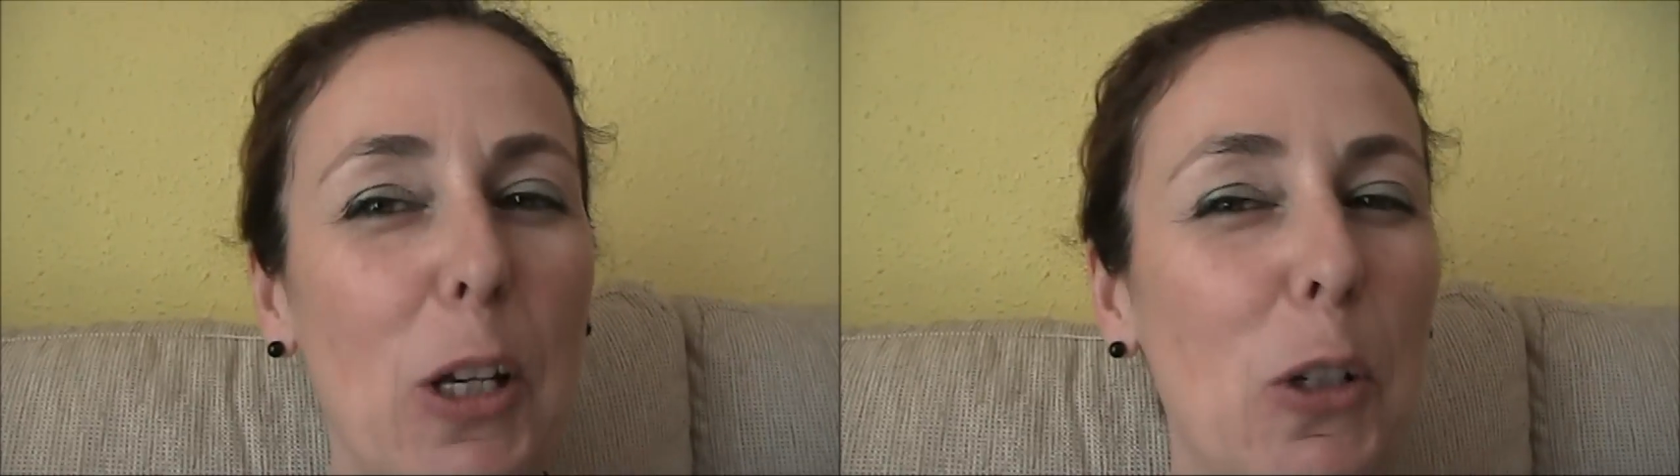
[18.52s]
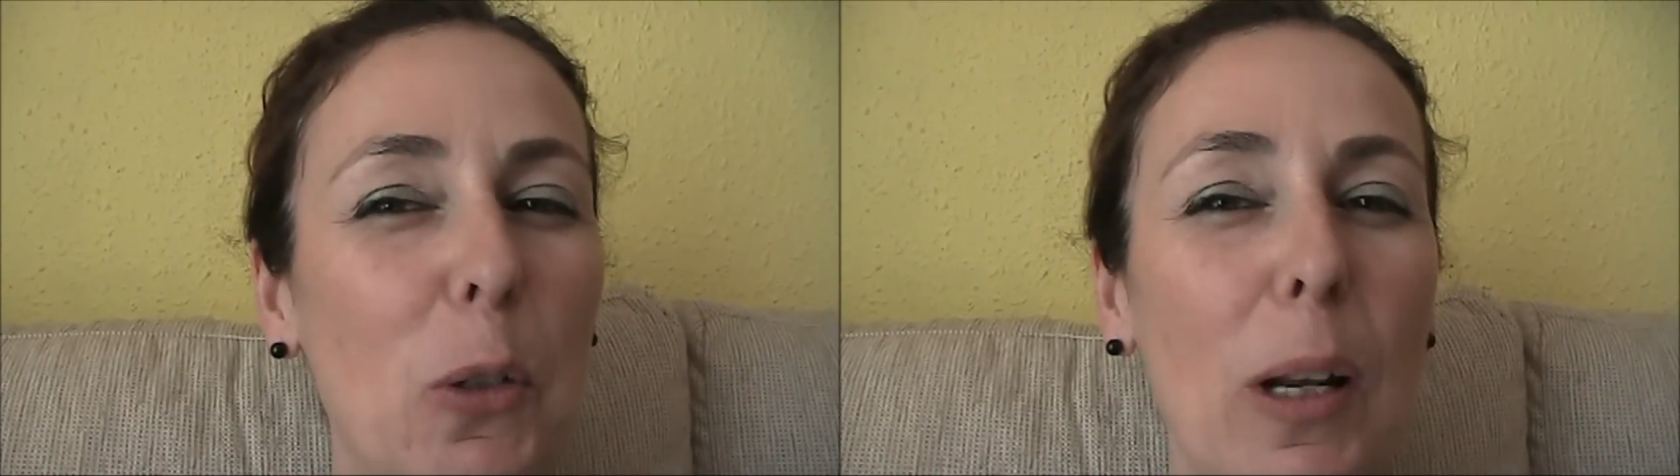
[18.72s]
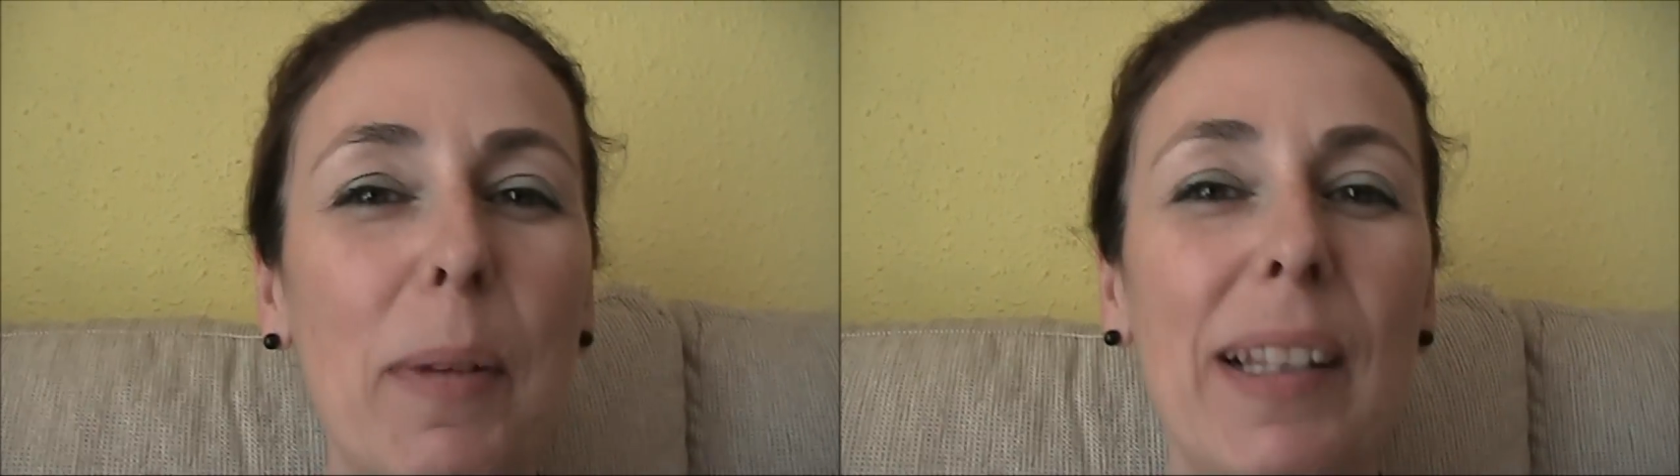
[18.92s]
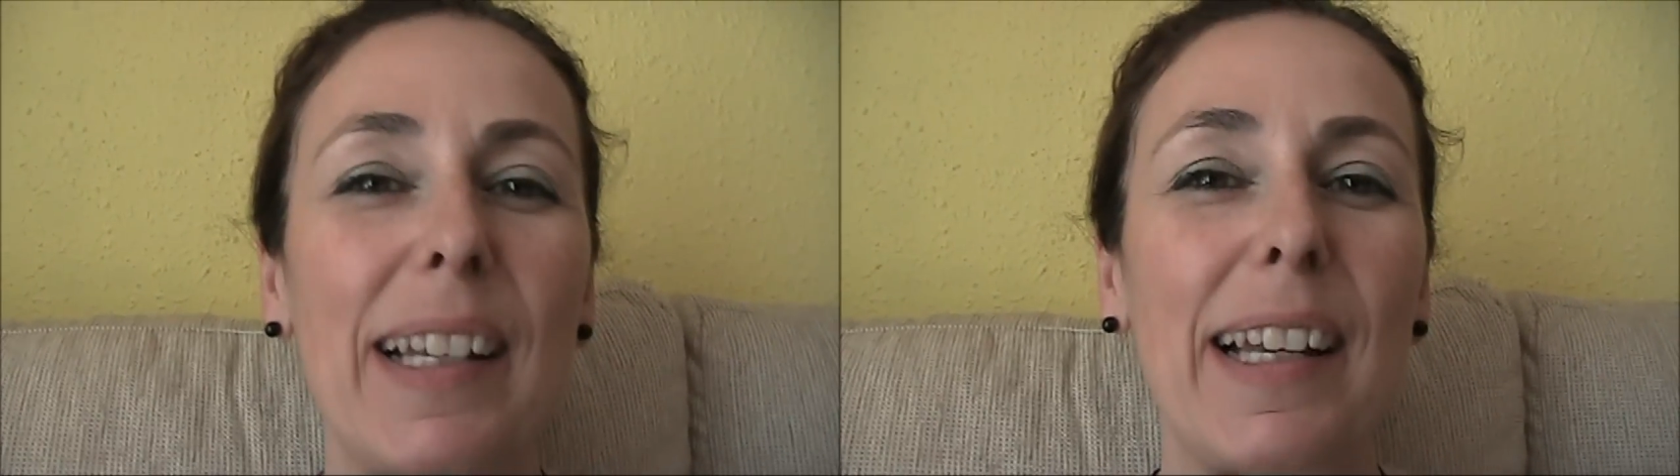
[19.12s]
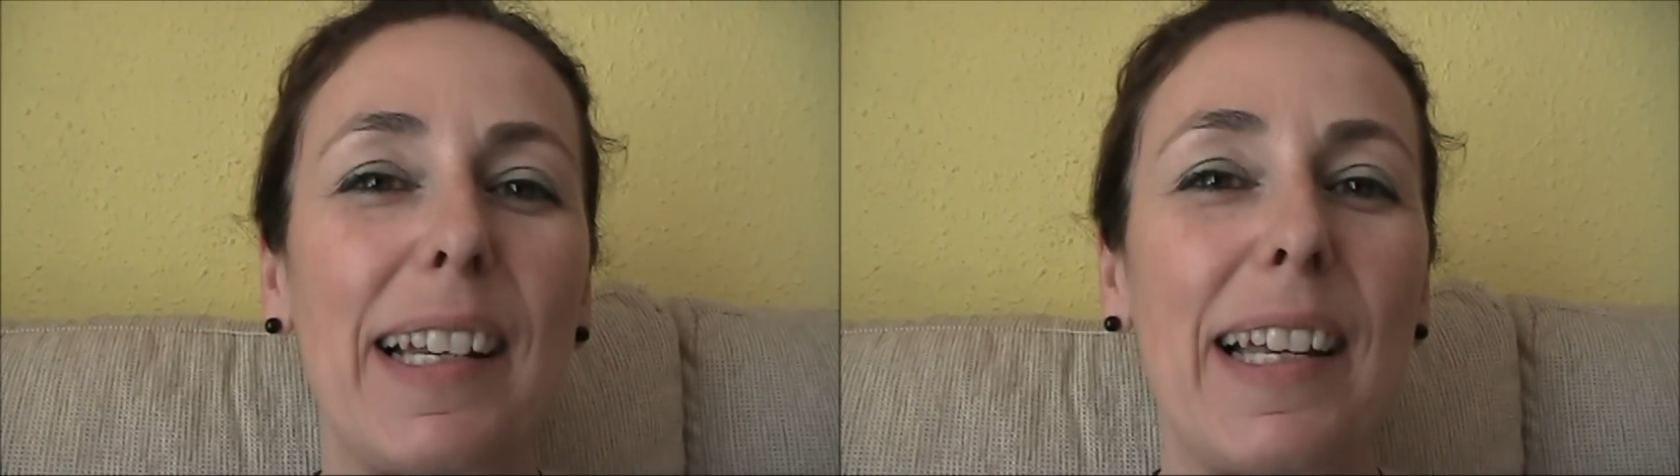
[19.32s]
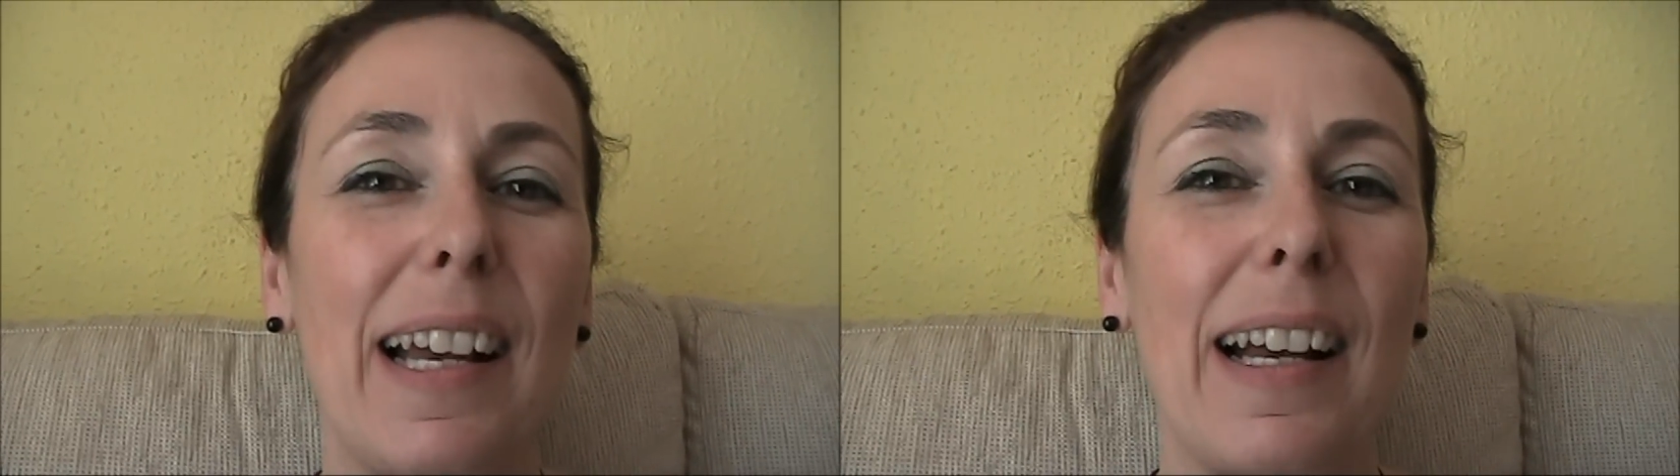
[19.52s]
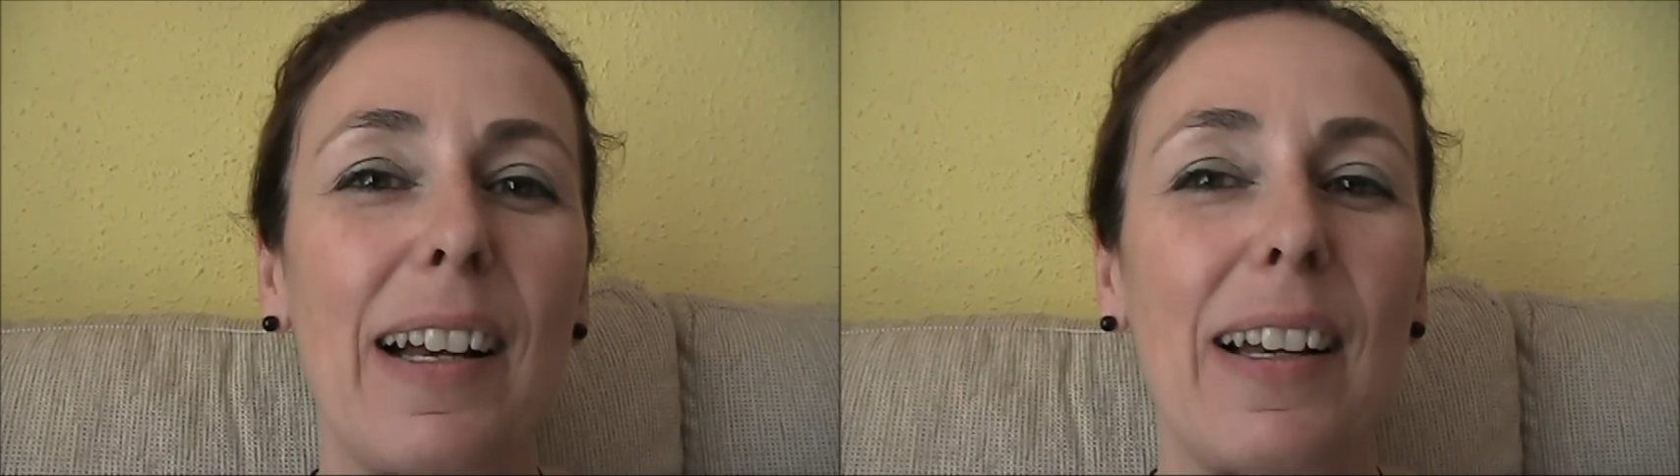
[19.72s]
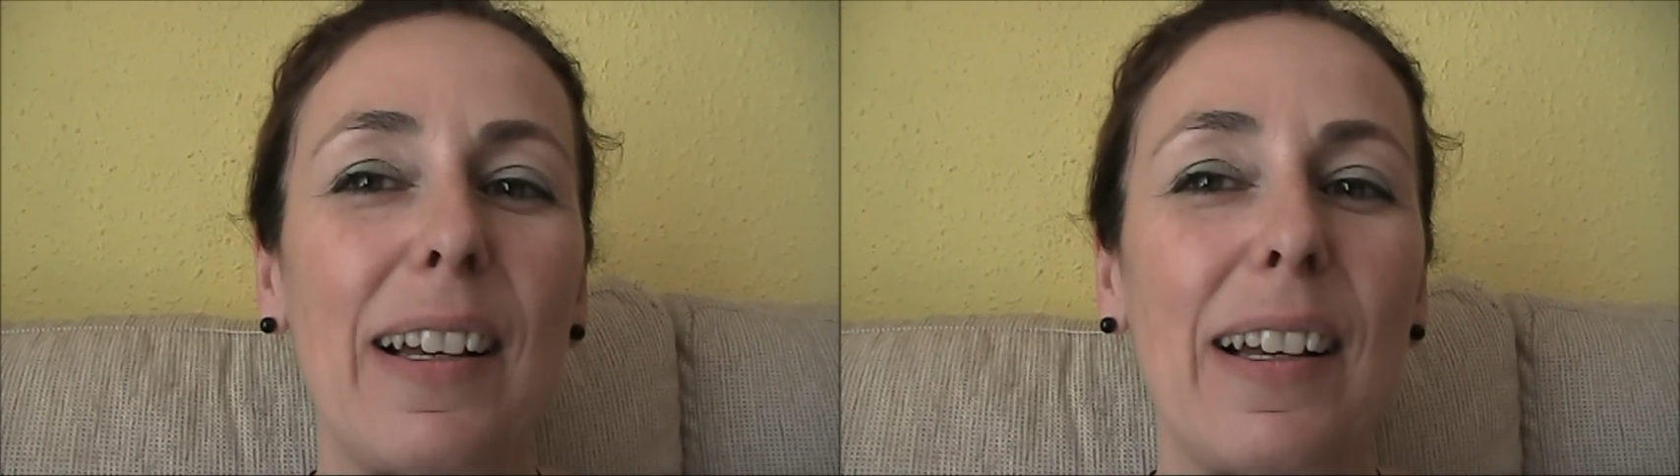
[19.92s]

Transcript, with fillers: Solamente quería